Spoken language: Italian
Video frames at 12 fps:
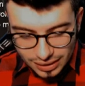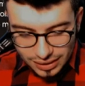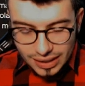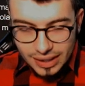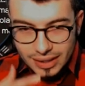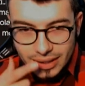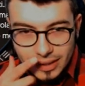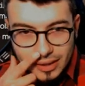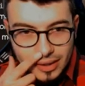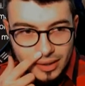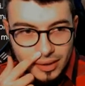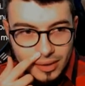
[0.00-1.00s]
che
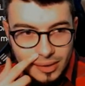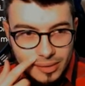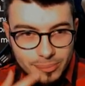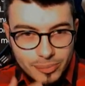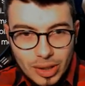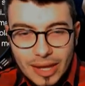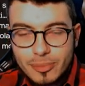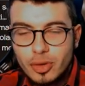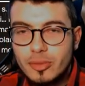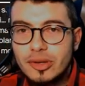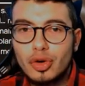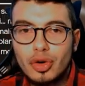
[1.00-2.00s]
eh, è più o
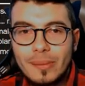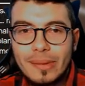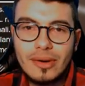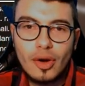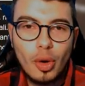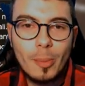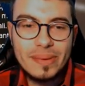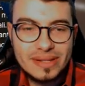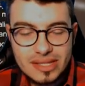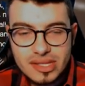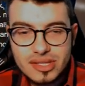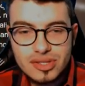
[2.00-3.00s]
meno come una
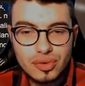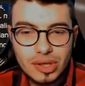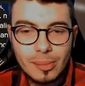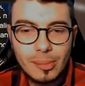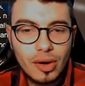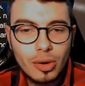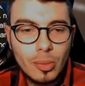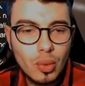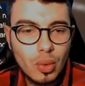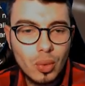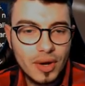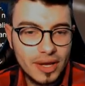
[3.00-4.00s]
competizione, ma
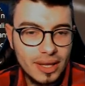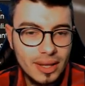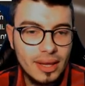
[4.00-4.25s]
comunque